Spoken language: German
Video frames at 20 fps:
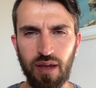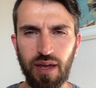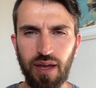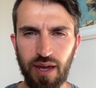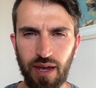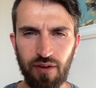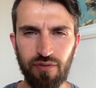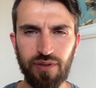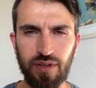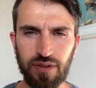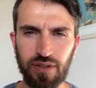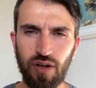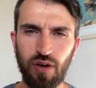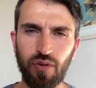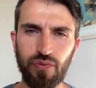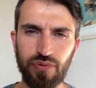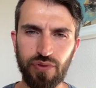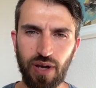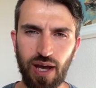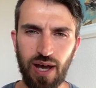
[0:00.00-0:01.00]
Er wird auch
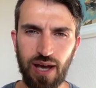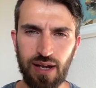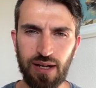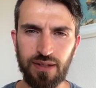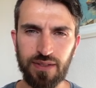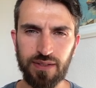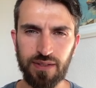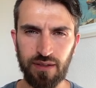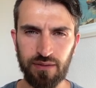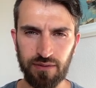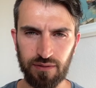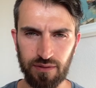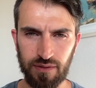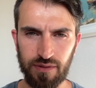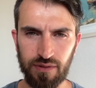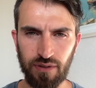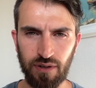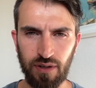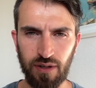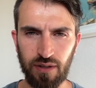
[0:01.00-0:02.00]
für alles andere
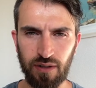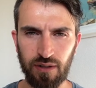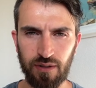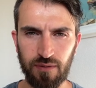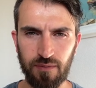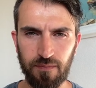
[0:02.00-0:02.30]
sorgen.